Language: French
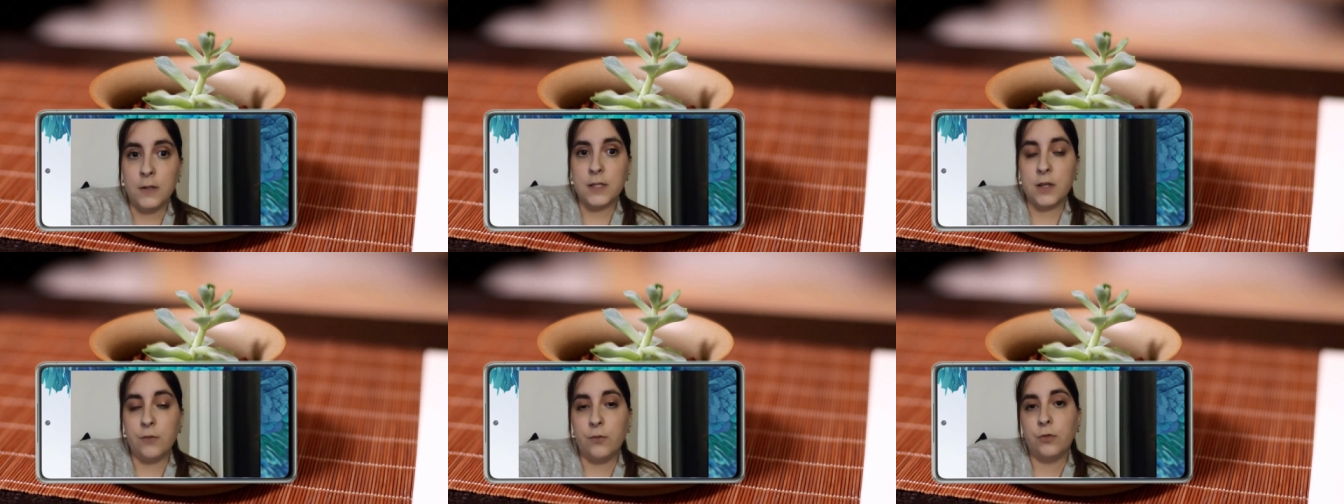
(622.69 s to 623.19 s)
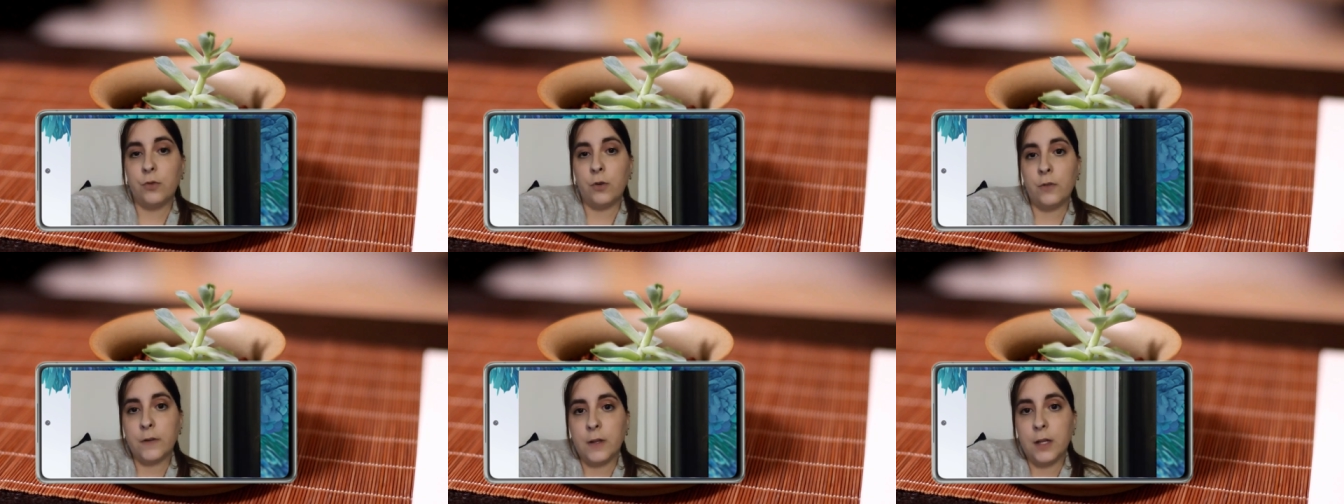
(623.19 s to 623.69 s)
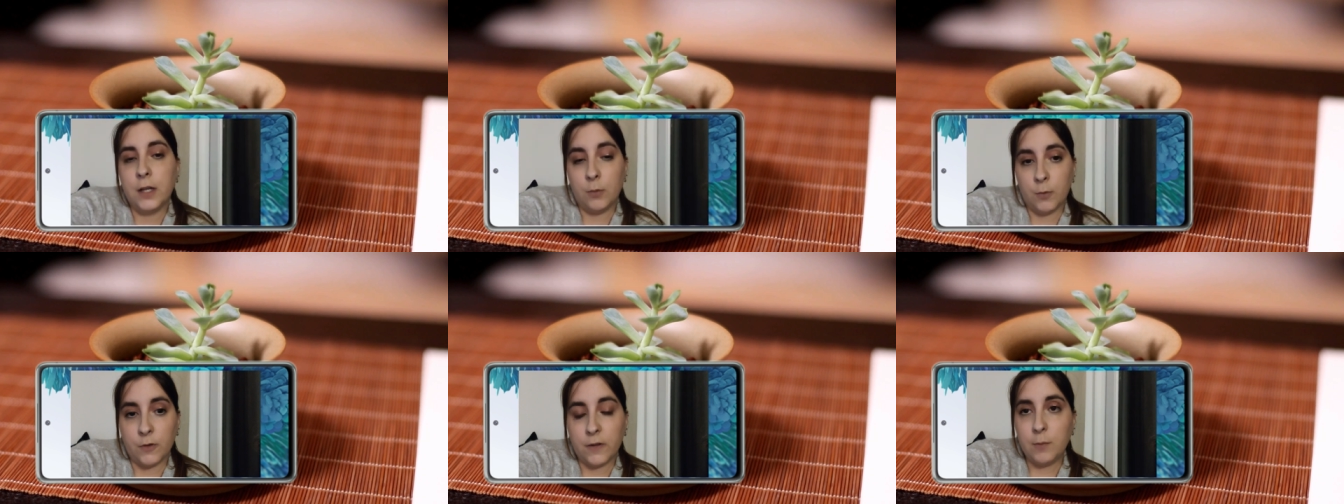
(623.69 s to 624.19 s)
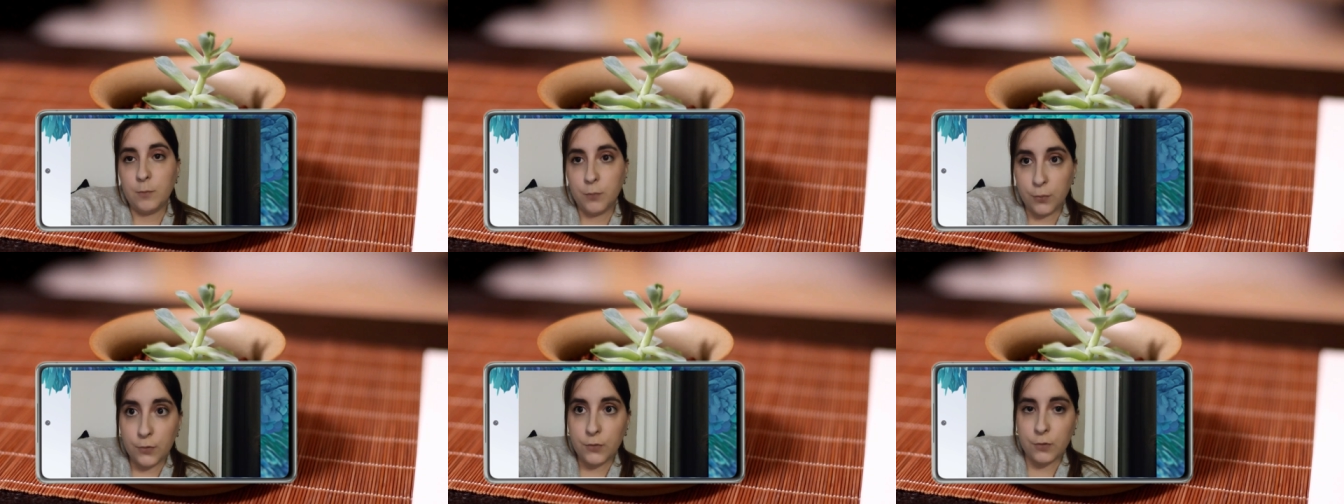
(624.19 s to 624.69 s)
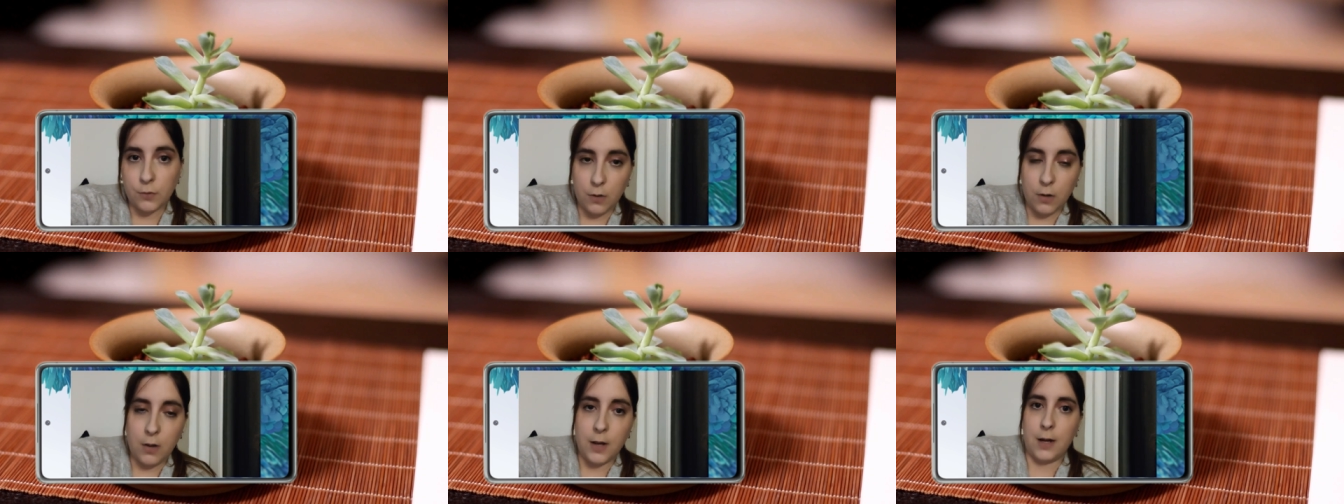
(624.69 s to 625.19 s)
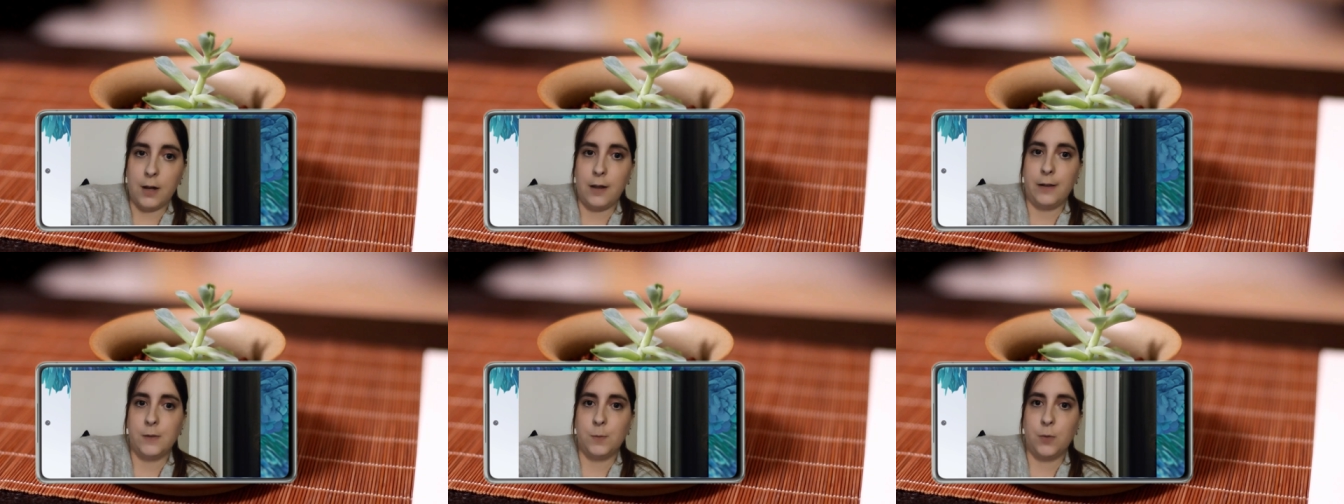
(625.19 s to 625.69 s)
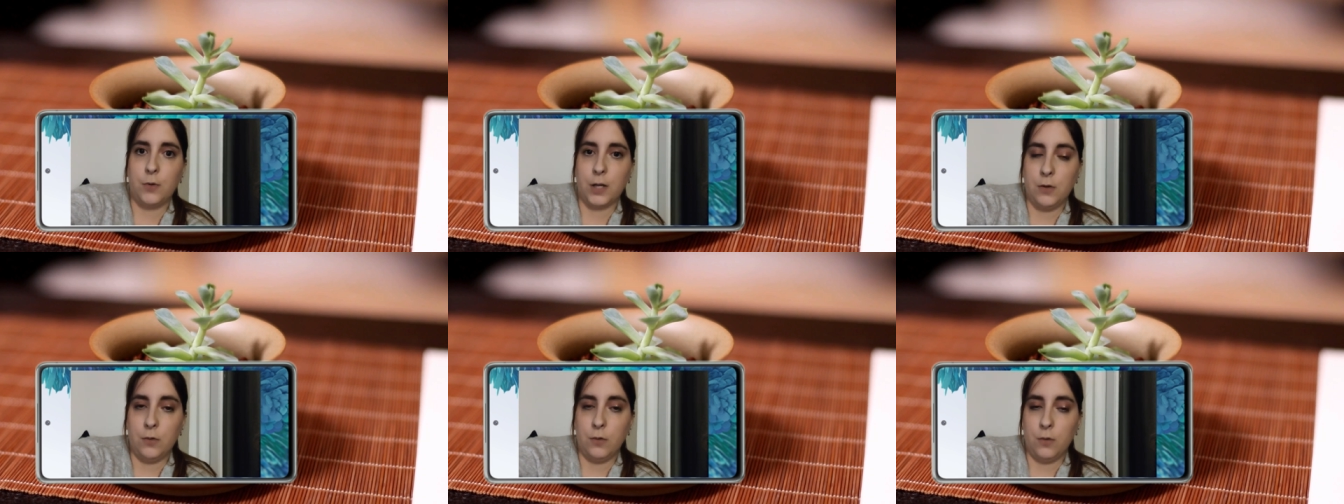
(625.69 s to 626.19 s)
ce qui vous tente Et commencer plus encore à, explorer